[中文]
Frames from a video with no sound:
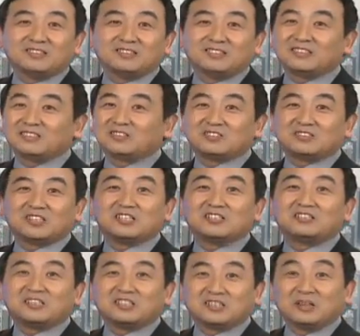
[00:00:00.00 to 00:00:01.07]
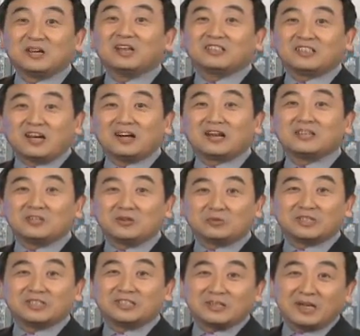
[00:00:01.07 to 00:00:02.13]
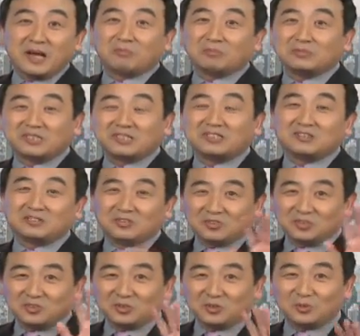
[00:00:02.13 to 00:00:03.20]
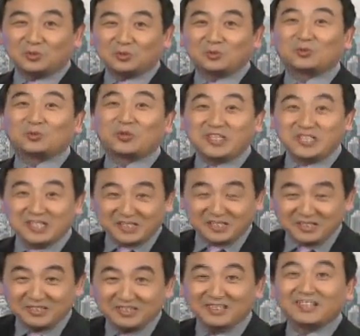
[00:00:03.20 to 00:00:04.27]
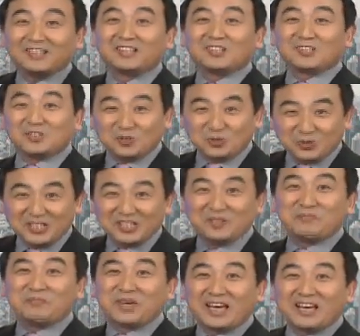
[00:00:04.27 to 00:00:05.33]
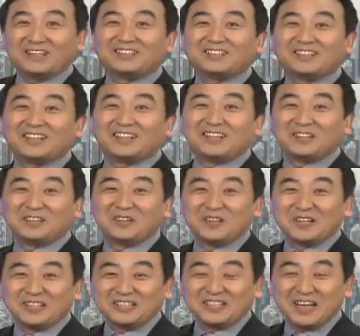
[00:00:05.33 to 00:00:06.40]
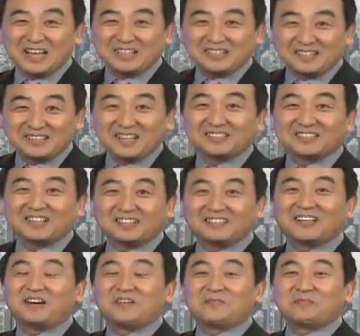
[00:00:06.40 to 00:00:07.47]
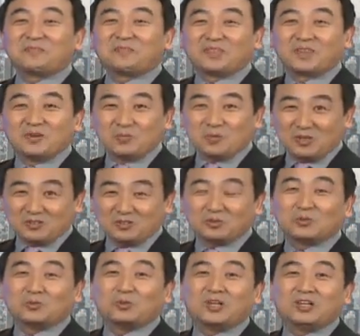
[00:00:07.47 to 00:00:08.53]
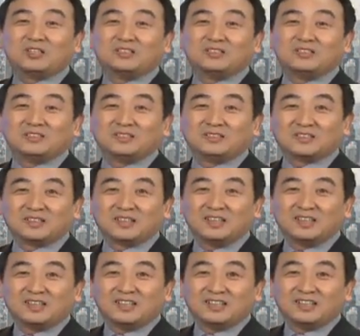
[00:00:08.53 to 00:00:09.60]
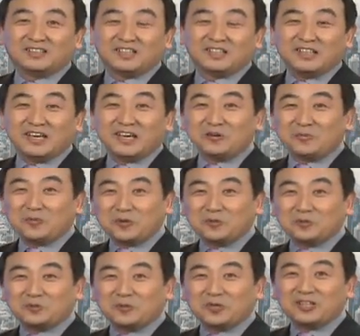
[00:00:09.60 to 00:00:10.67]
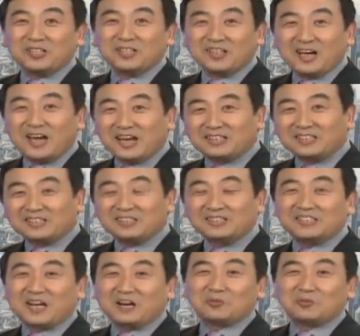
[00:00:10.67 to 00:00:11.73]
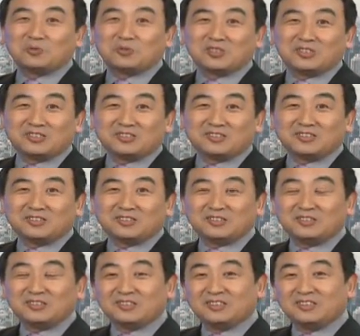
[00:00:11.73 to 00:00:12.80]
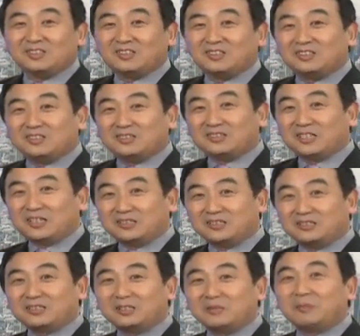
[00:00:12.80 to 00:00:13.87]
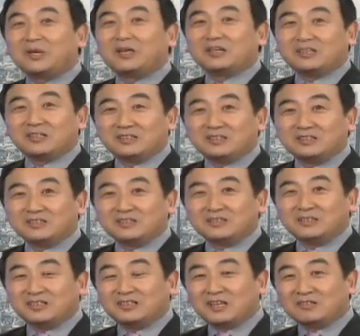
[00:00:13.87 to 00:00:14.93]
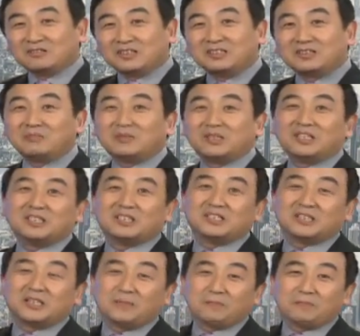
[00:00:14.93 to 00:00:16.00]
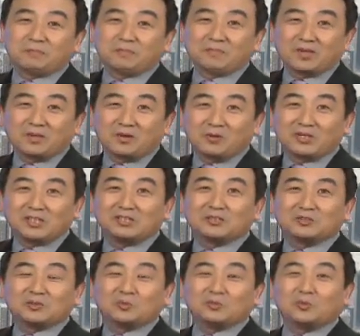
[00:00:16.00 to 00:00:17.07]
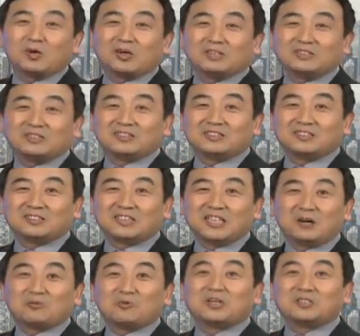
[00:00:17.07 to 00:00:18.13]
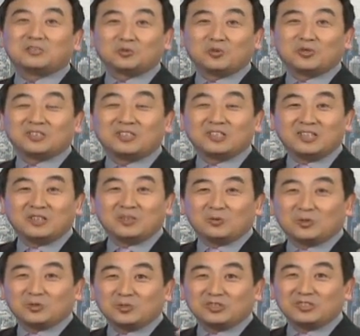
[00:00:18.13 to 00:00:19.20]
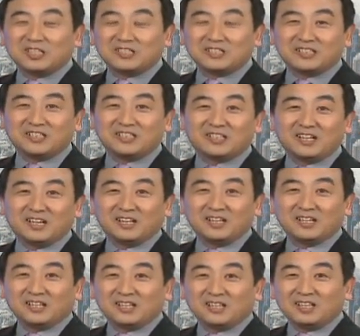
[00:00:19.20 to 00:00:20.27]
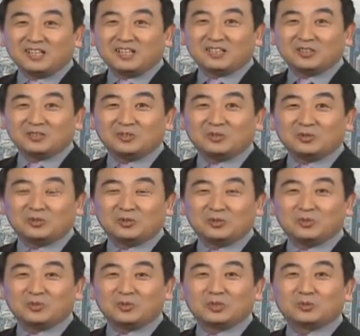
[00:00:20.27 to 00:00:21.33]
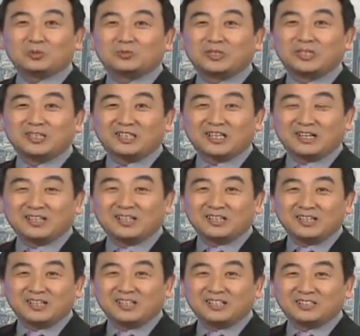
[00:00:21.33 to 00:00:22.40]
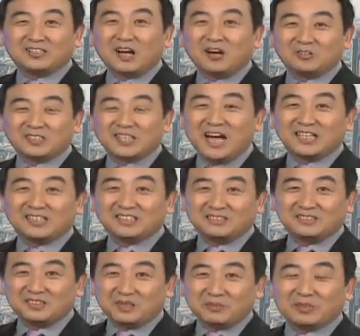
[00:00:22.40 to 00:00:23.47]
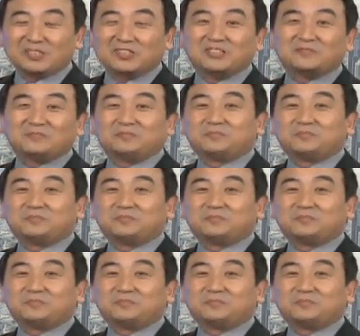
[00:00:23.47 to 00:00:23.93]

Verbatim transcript: 这就是真实的。当然，有些人还不信，随您变，哎，您爱咋想咋想，我就是我。那也有朋友说，爱听你讲事。人得病，你到底怎么理解？我跟你说，我讲过很多。我说认识一个学中医的道家的那么个人。